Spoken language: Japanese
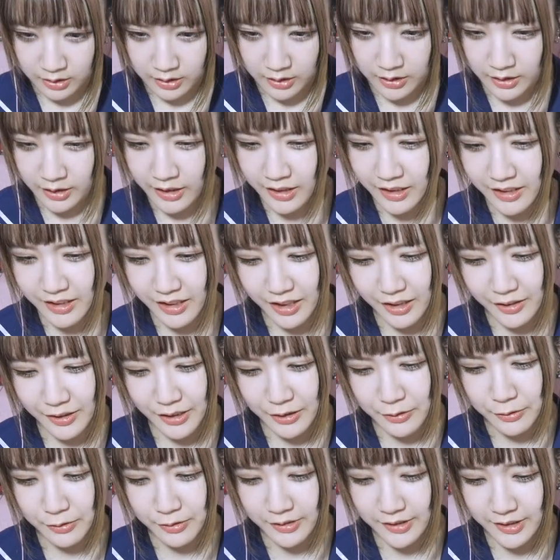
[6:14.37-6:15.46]
えー、かわい
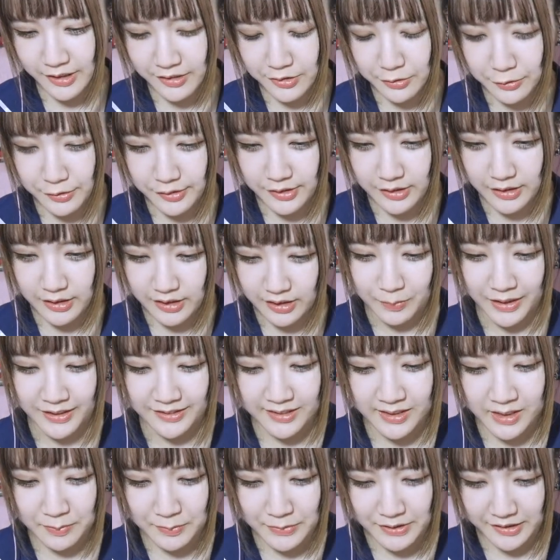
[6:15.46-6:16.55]
い。この雑誌欲しい。
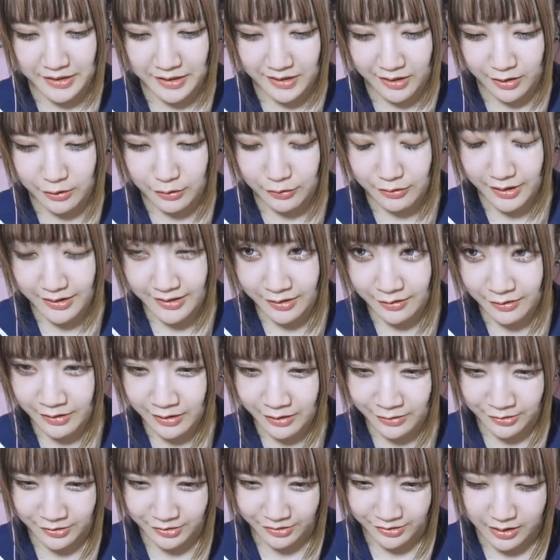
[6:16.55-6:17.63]
街で見つけた噂の
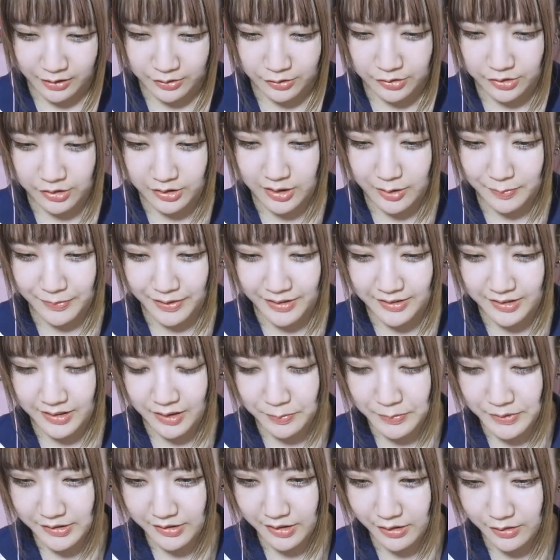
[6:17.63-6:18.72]
彼女。彼女って街で
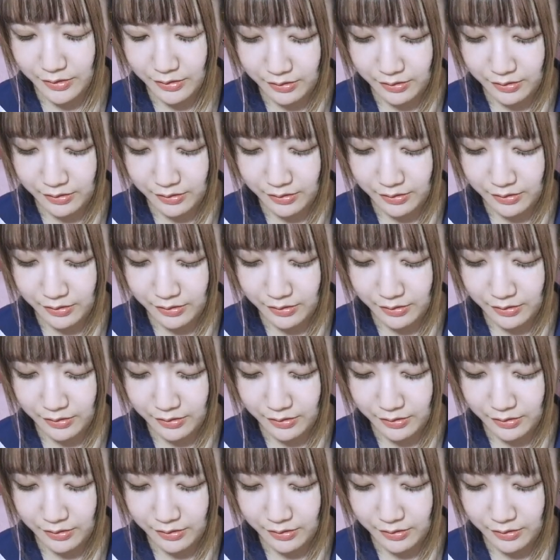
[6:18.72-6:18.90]
見つか